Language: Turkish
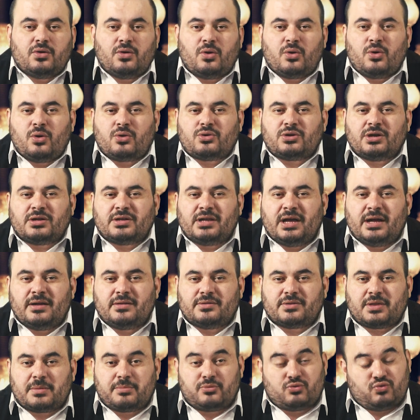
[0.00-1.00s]
O
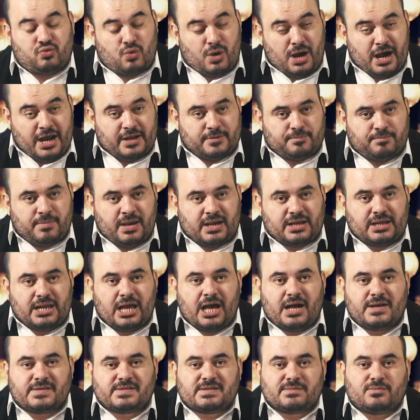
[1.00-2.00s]
noktada tabi dua etmek
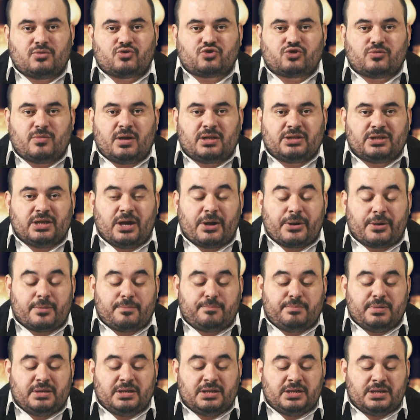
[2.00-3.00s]
lazım o zaman. Ya
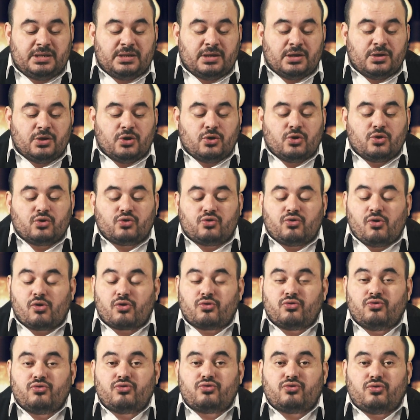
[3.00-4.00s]
Rabbi
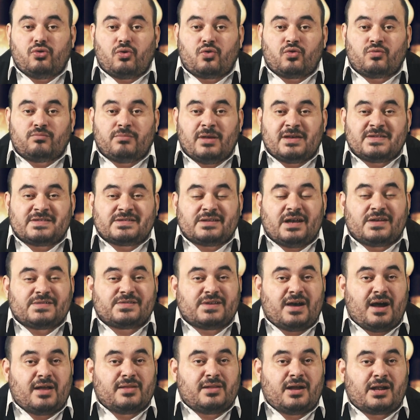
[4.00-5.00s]
görünür görünmez
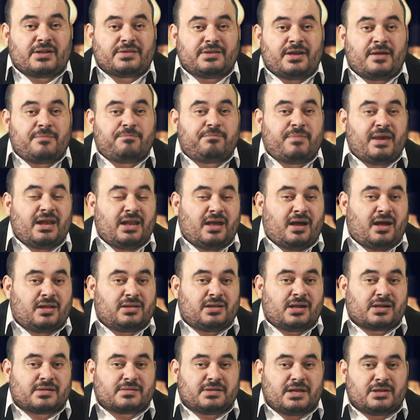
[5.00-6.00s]
kazalardan,
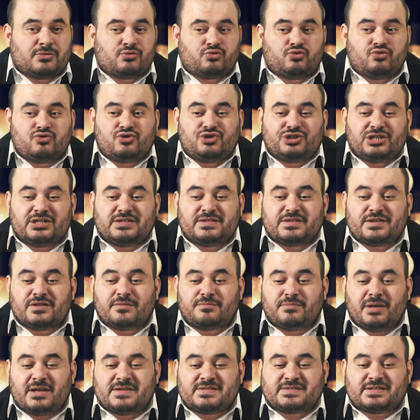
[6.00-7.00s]
belalardan, güç
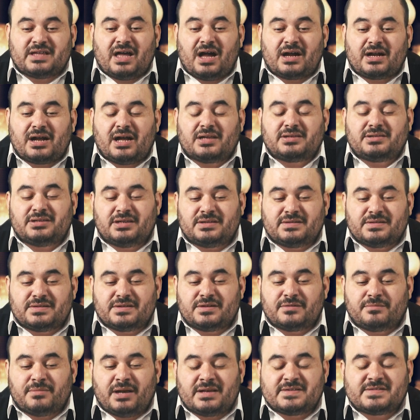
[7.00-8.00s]
yetirilmez, takat
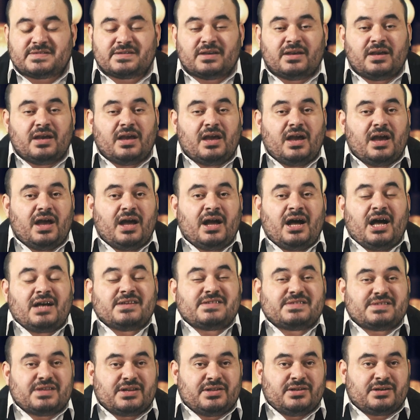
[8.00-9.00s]
yetirilmez,
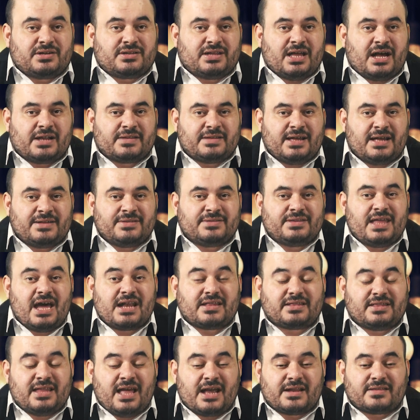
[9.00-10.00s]
hastalıklardan,
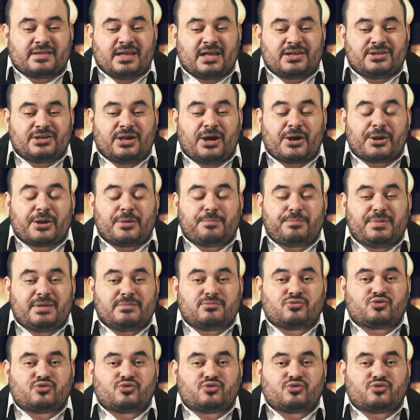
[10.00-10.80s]
dertlerden, Ya Rabbi